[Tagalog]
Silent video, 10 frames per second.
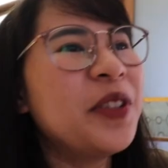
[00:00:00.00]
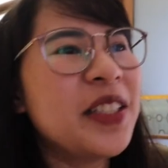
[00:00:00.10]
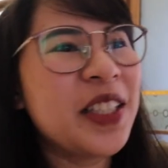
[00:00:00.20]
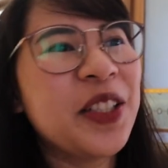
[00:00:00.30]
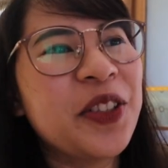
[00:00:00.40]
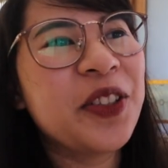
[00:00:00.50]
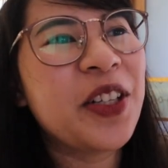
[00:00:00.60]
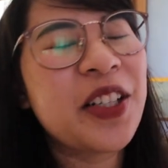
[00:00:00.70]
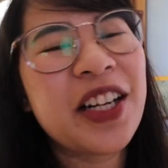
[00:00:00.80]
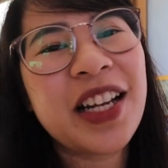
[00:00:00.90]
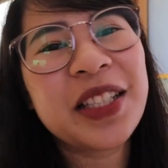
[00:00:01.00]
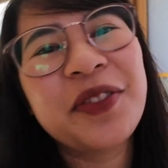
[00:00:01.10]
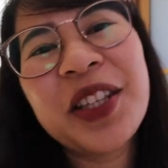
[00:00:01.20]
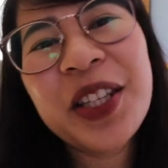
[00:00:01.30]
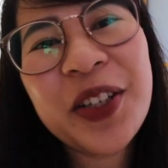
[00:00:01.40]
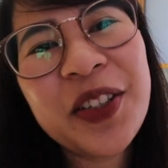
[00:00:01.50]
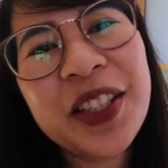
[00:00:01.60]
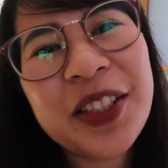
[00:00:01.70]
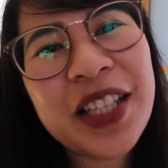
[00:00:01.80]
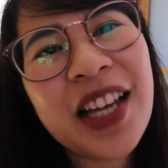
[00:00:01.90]
We'll see you on our next video
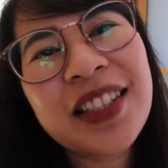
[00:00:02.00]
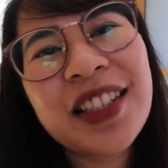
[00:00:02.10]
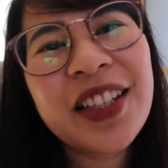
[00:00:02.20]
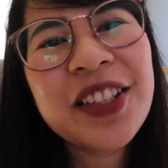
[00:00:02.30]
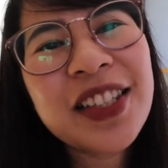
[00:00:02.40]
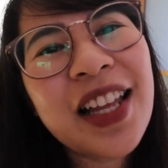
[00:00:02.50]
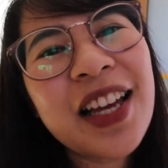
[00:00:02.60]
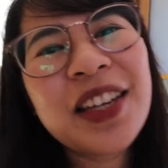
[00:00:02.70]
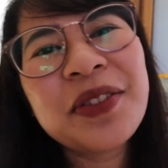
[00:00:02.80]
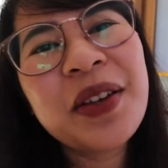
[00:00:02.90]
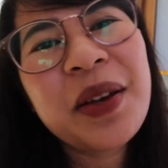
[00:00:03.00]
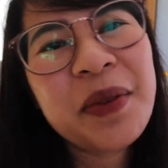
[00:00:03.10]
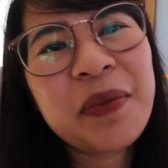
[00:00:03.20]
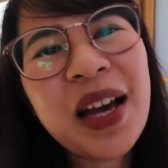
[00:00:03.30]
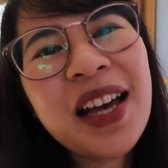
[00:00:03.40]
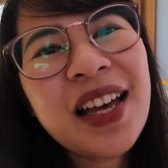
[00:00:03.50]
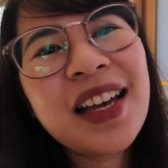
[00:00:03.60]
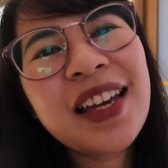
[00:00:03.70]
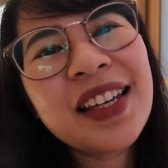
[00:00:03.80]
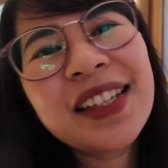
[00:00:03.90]
dito sa Husky Tears Life.
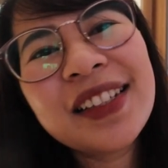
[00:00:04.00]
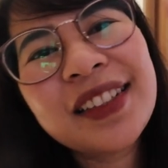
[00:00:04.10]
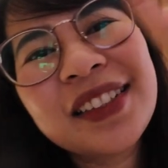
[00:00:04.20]
Bye!